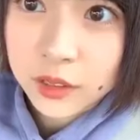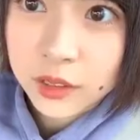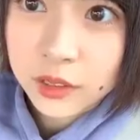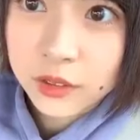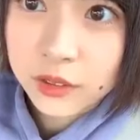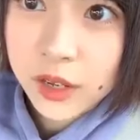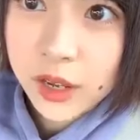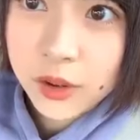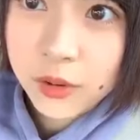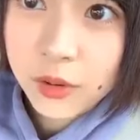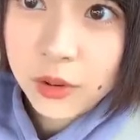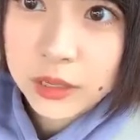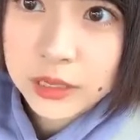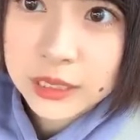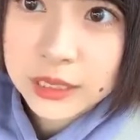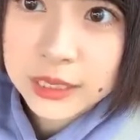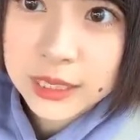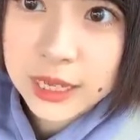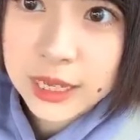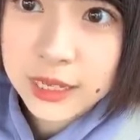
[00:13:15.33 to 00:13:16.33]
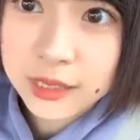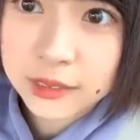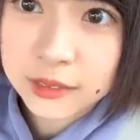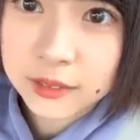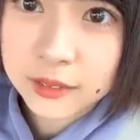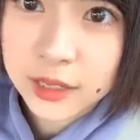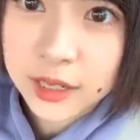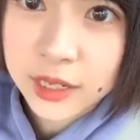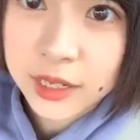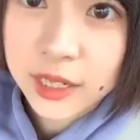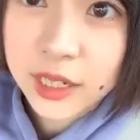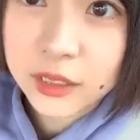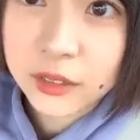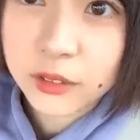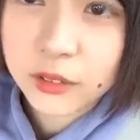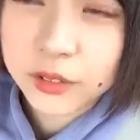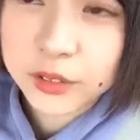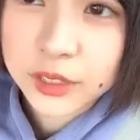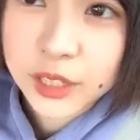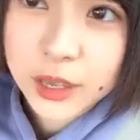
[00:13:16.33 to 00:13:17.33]
日向光一さん、ありが
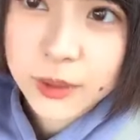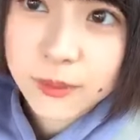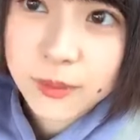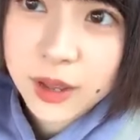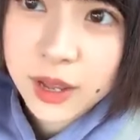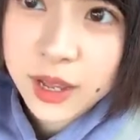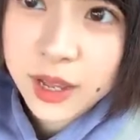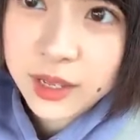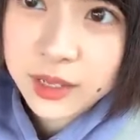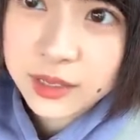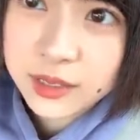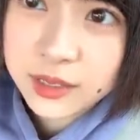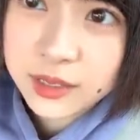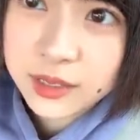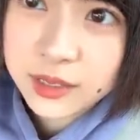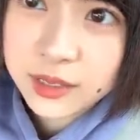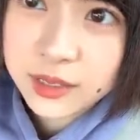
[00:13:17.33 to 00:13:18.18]
とうございます。